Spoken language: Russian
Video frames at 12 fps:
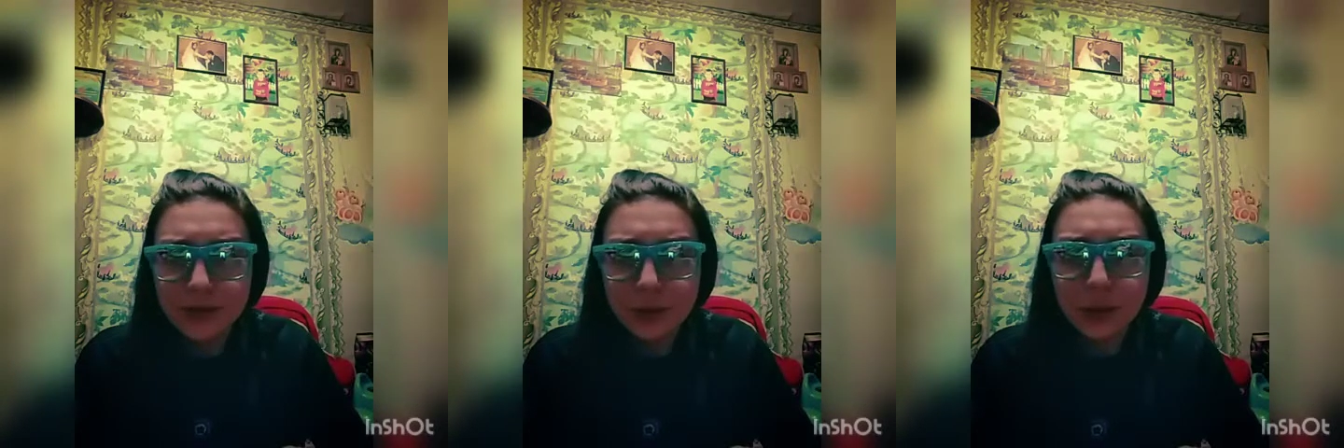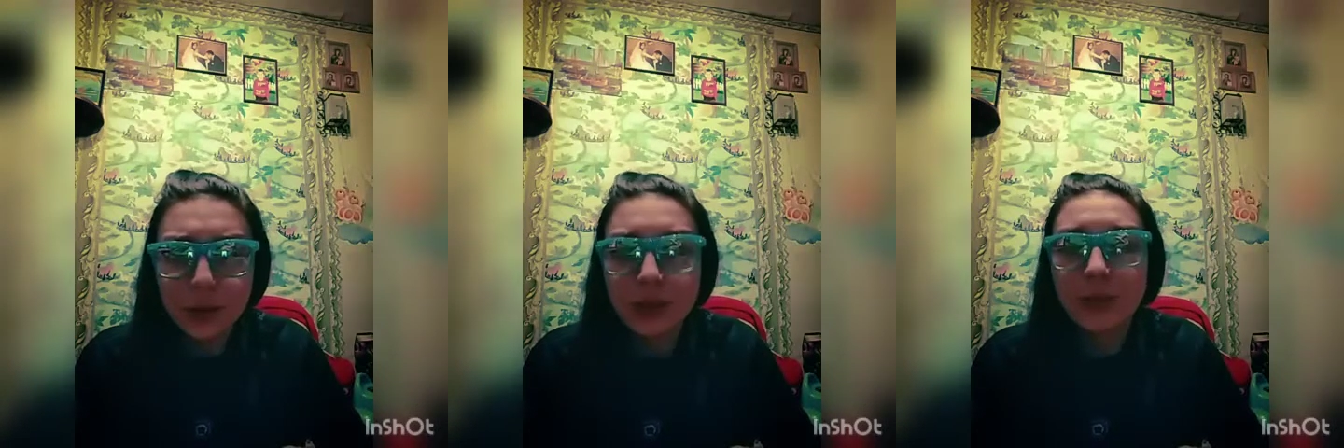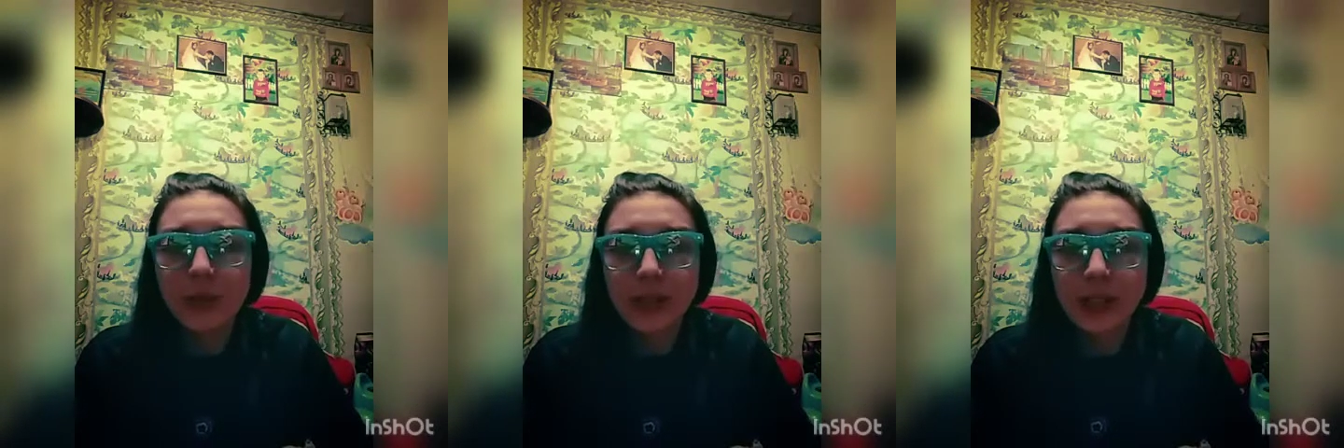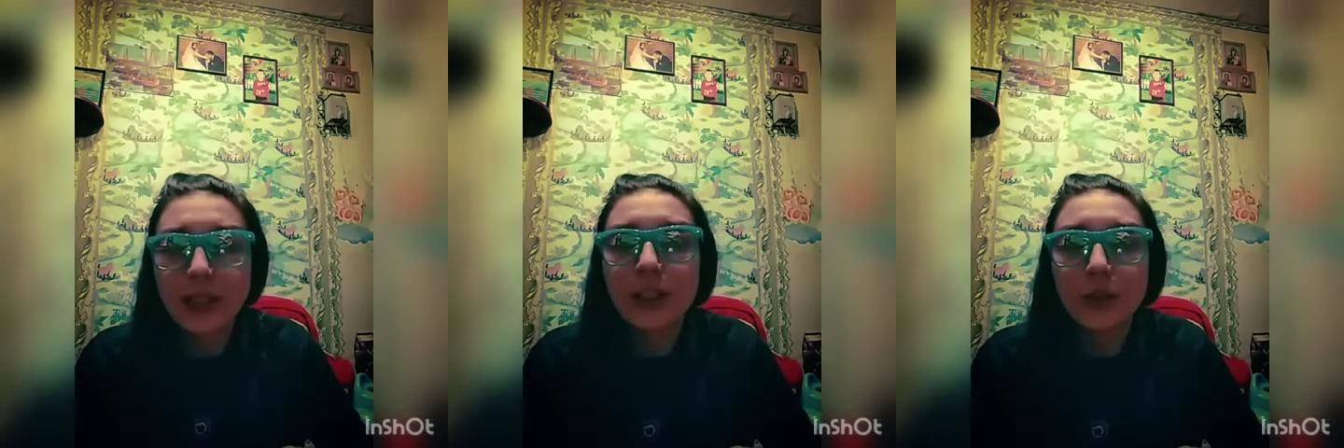обычной
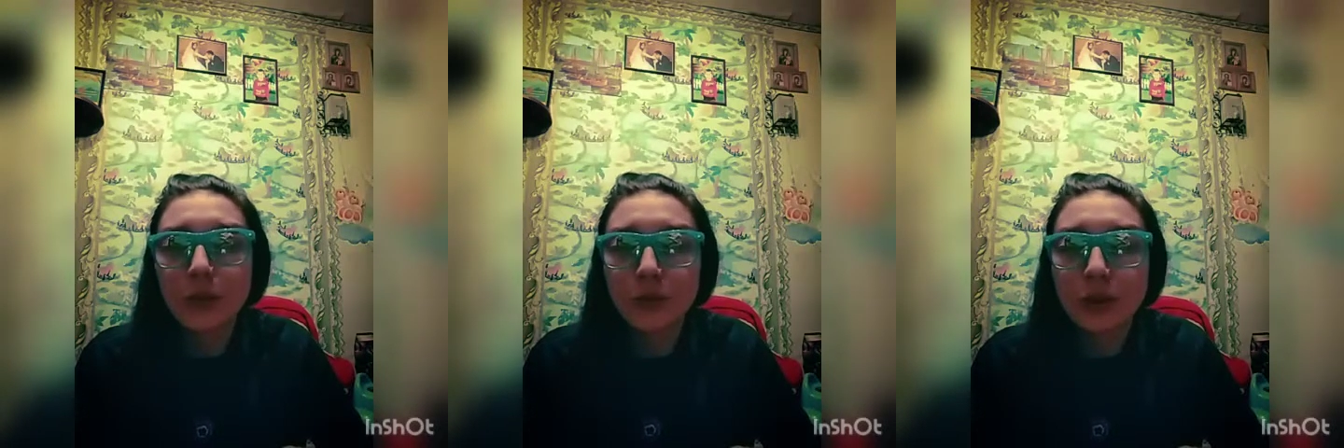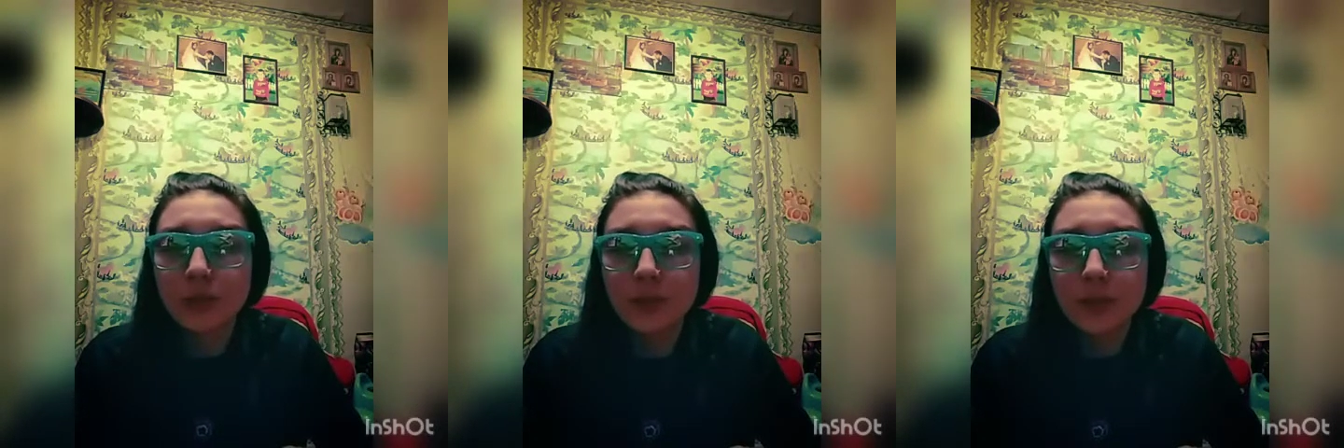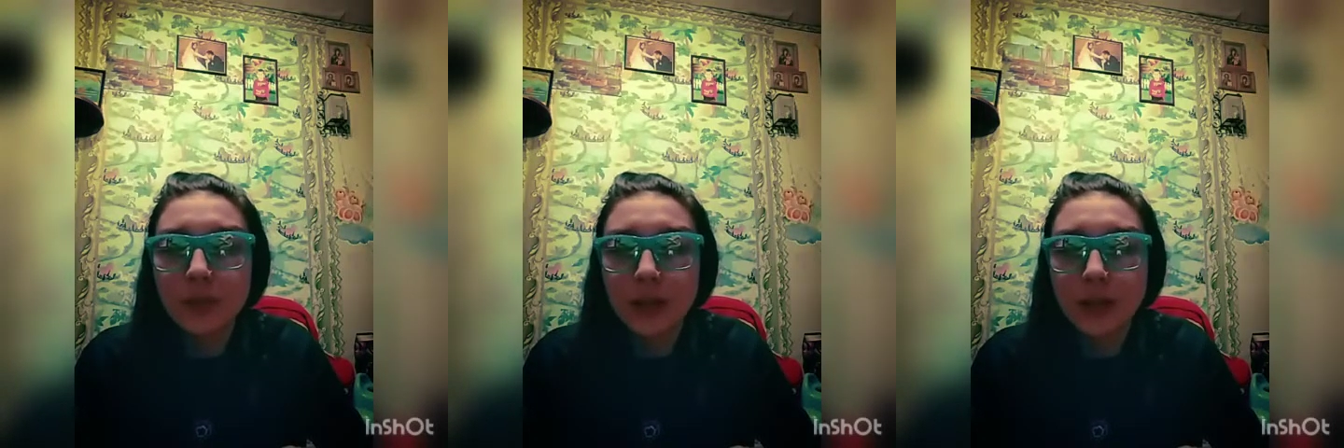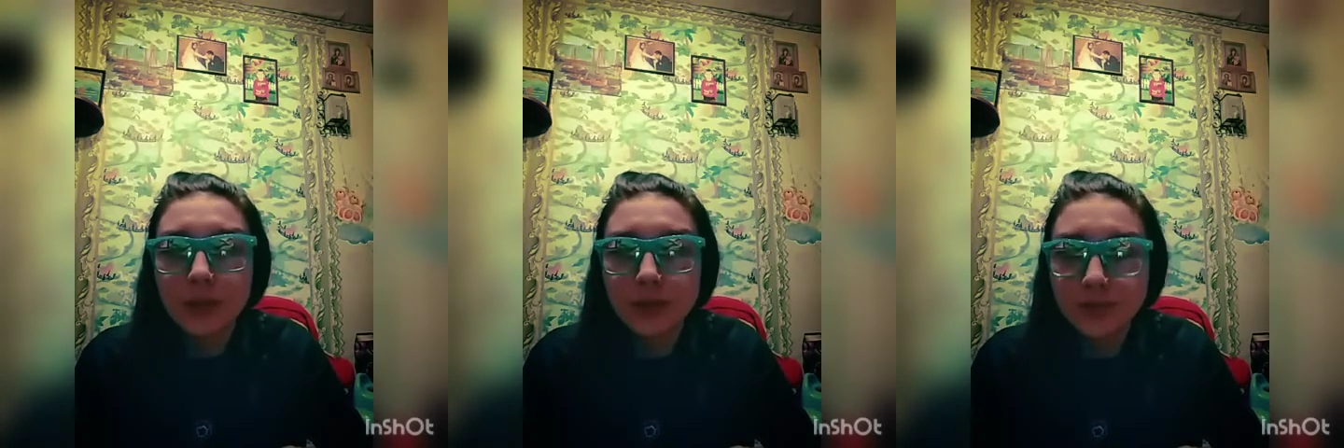поликлинике тоже не,
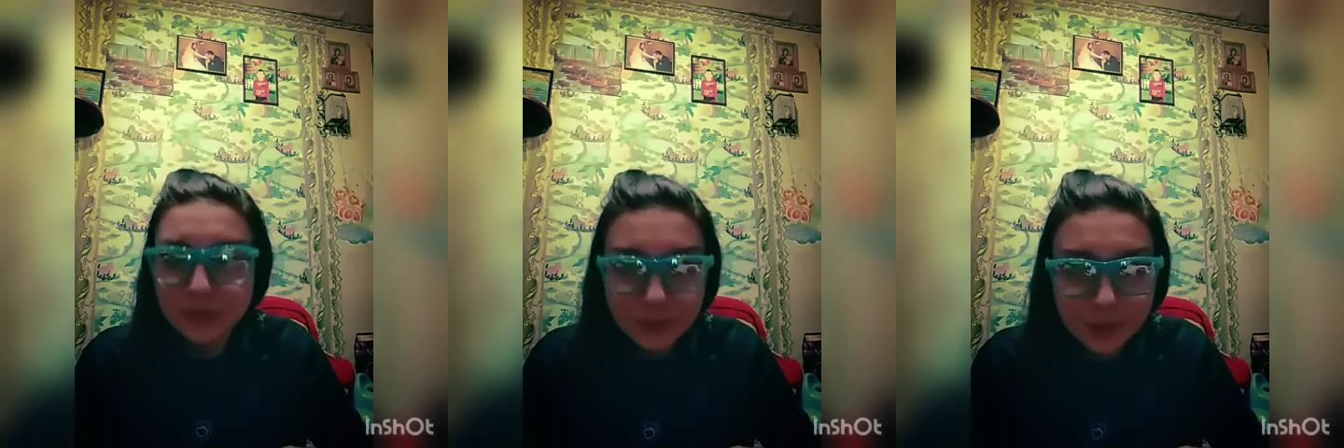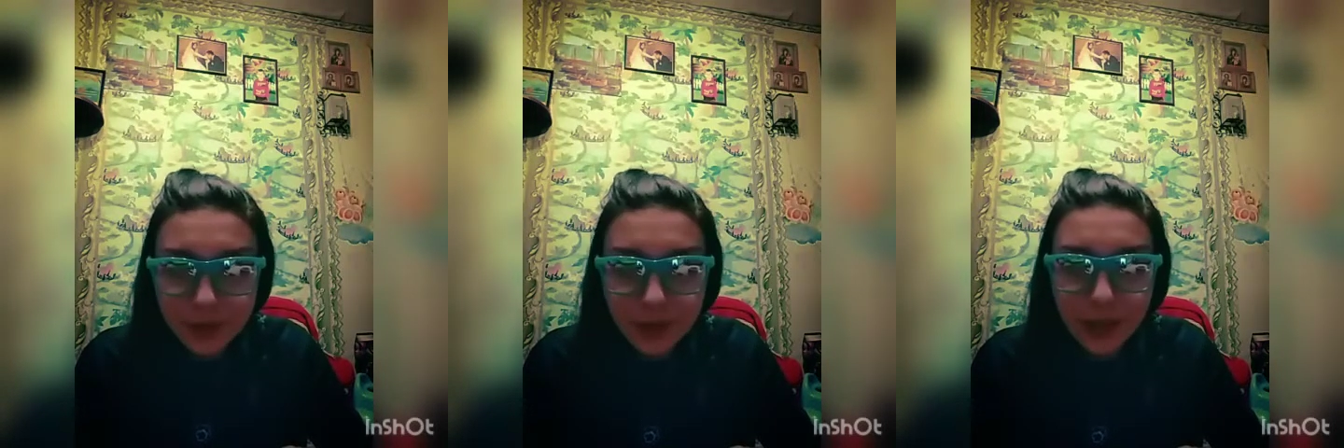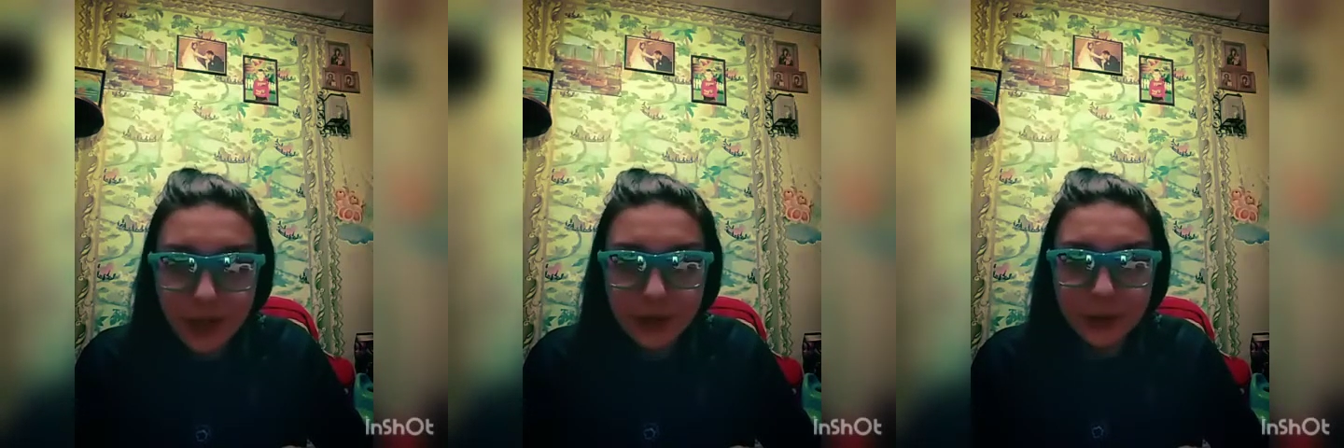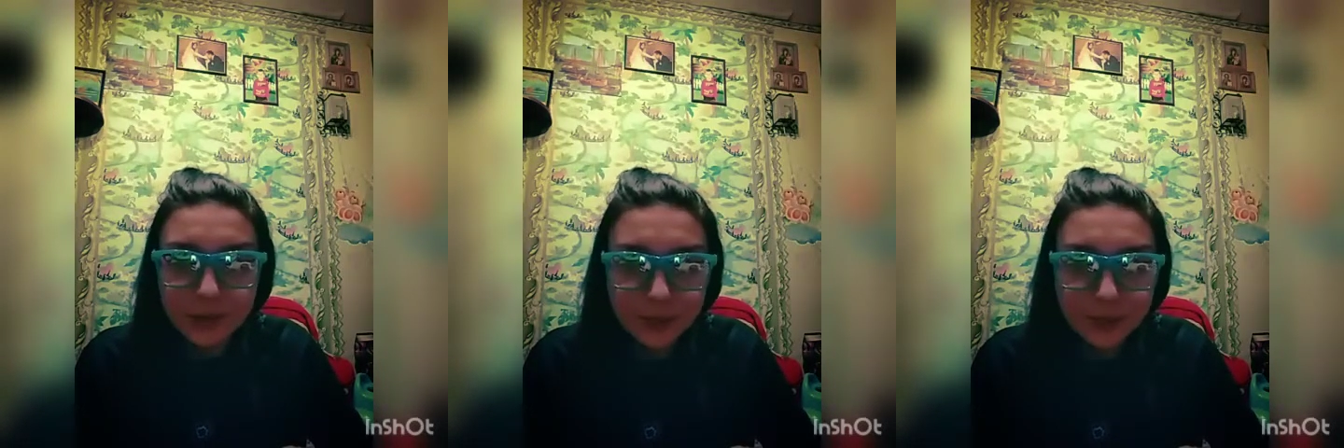не вариант.